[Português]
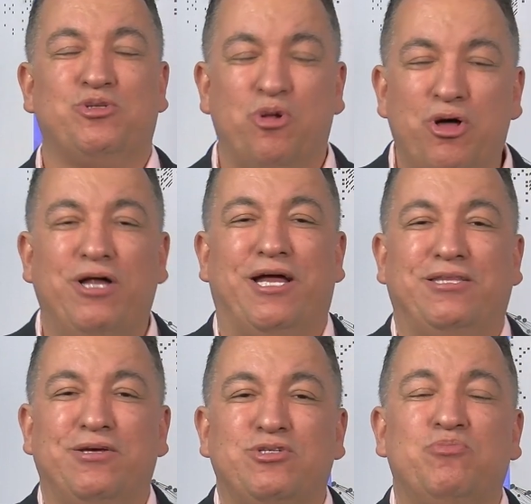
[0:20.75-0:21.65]
glória a
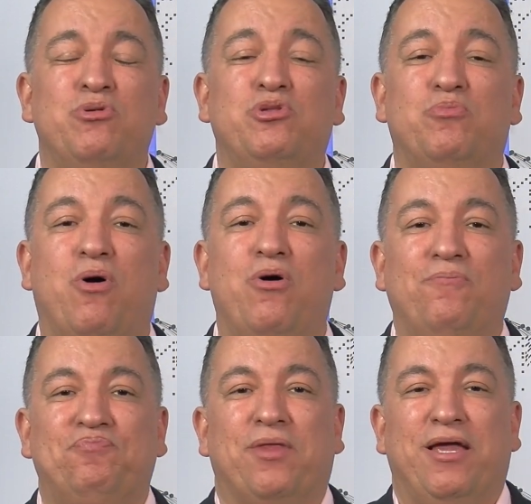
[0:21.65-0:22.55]
Deus, muito
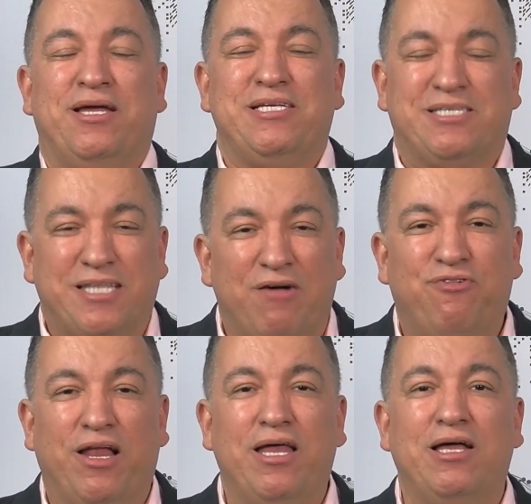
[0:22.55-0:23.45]
bom estar
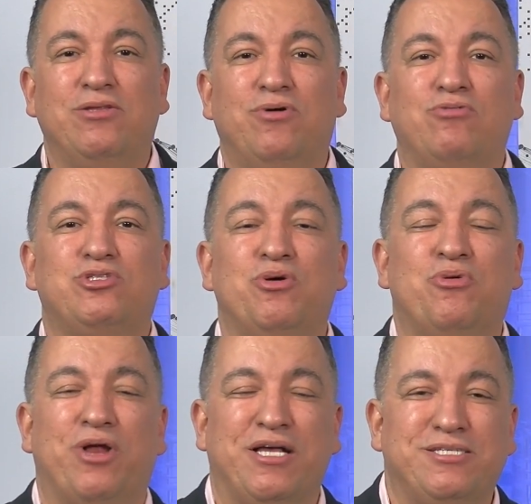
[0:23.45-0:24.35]
falando ao seu
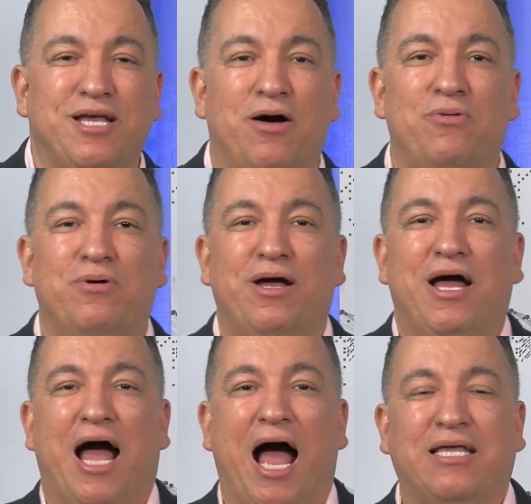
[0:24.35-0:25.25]
coração
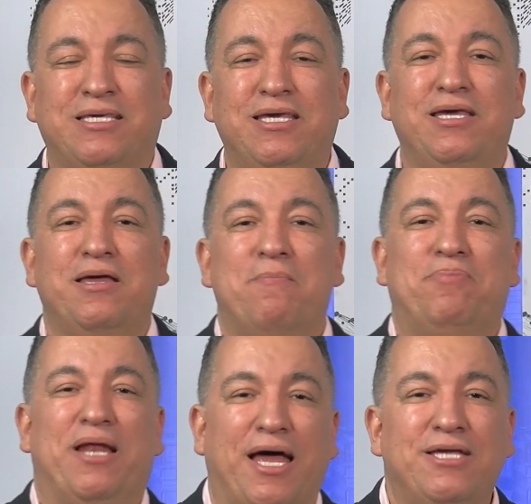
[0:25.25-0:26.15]
aqui
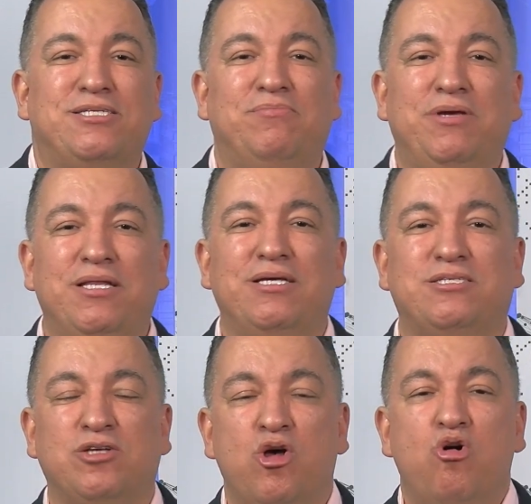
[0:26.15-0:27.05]
pela Rede
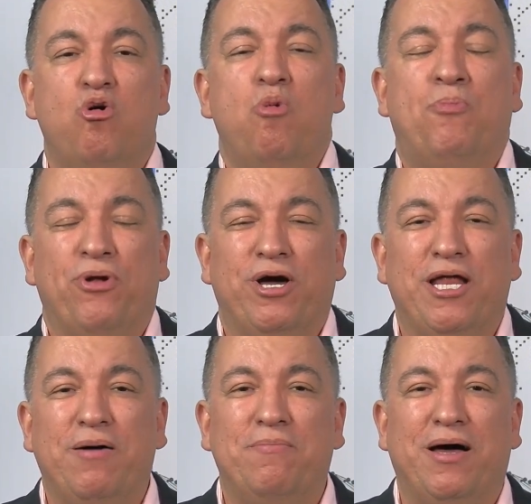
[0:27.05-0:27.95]
Minas, o
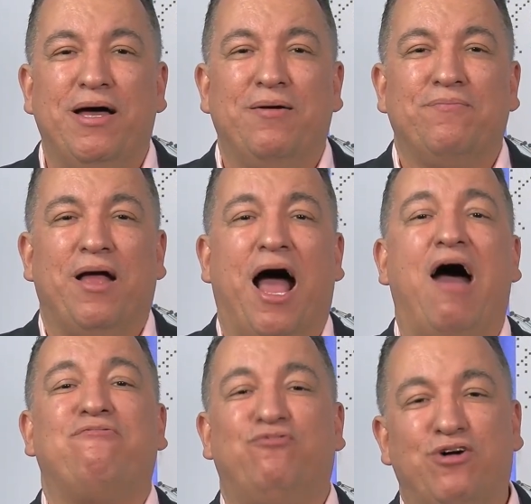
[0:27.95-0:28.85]
programa
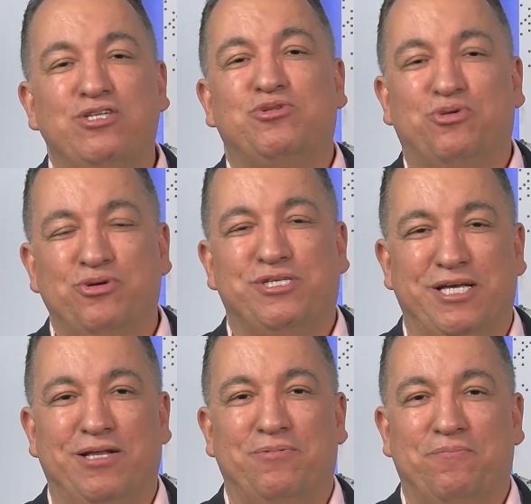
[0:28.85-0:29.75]
A Voz do
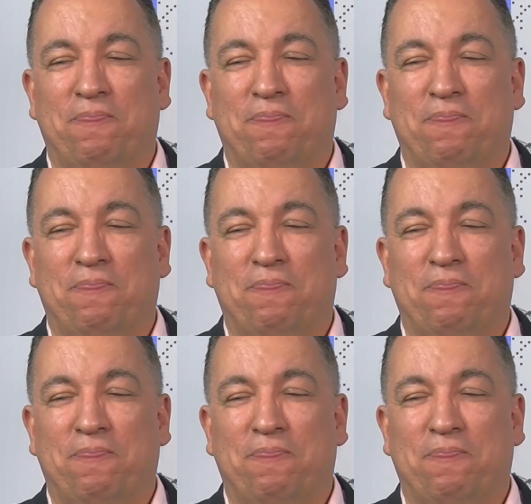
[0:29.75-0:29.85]
Conselho.